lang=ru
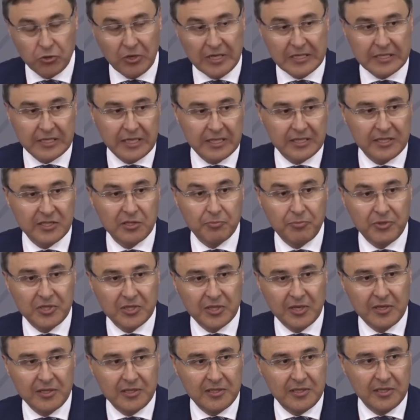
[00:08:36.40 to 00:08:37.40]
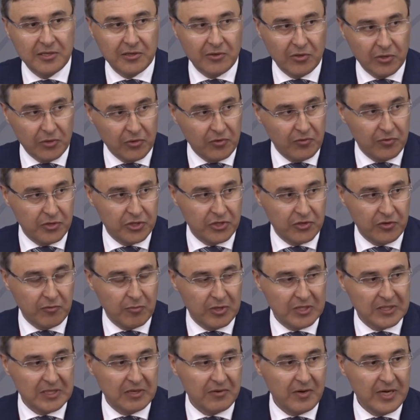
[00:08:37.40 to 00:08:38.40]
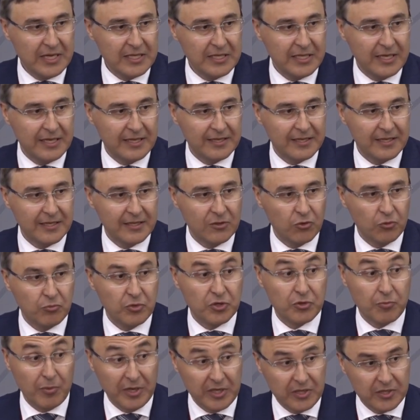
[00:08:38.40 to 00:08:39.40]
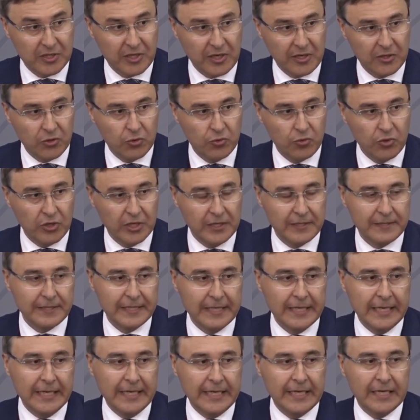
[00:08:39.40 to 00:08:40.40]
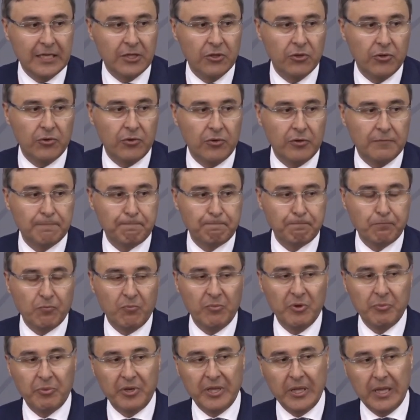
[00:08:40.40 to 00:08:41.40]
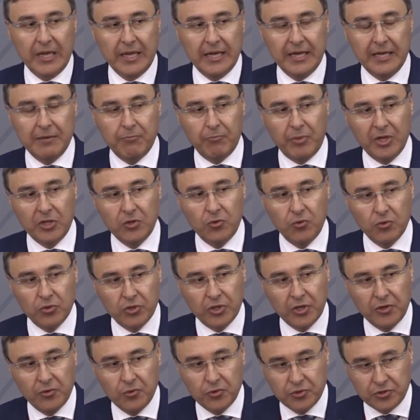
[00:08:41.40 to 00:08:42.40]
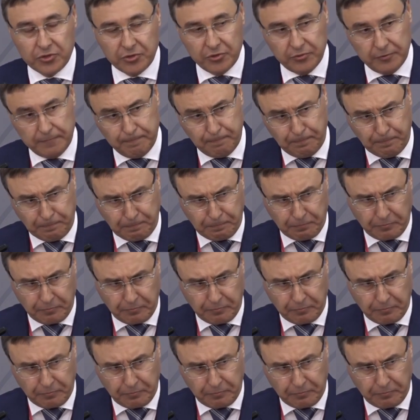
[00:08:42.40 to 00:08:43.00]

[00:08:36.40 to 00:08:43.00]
Что касается специализированного высшего образования, то бишь магистратуры, но мы предлагаем подход такой, что